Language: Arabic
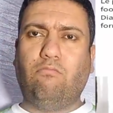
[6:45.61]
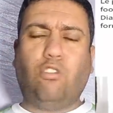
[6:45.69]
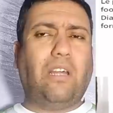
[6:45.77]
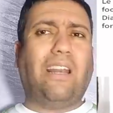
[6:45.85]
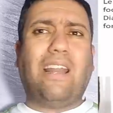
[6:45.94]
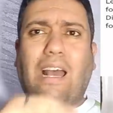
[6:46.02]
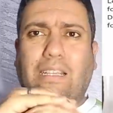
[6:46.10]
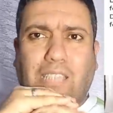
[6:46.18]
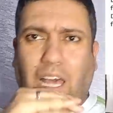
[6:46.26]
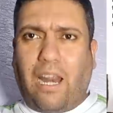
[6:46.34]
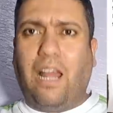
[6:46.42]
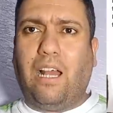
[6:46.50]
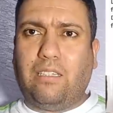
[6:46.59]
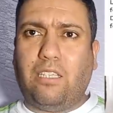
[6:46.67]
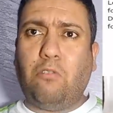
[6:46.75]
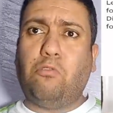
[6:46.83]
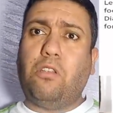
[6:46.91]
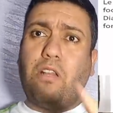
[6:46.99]
نظرناها صراحة
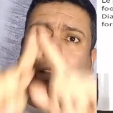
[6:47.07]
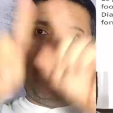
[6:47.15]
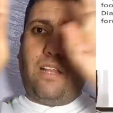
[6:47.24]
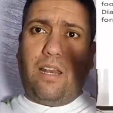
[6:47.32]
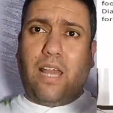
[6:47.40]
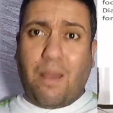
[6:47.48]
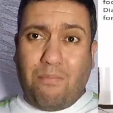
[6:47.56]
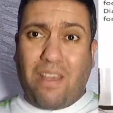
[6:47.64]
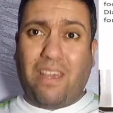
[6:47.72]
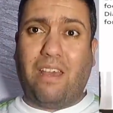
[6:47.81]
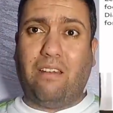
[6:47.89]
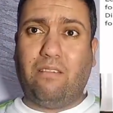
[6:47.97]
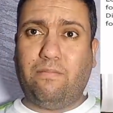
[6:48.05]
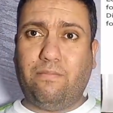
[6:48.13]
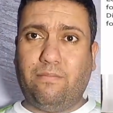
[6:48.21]
وزدنا درنا عليها بيان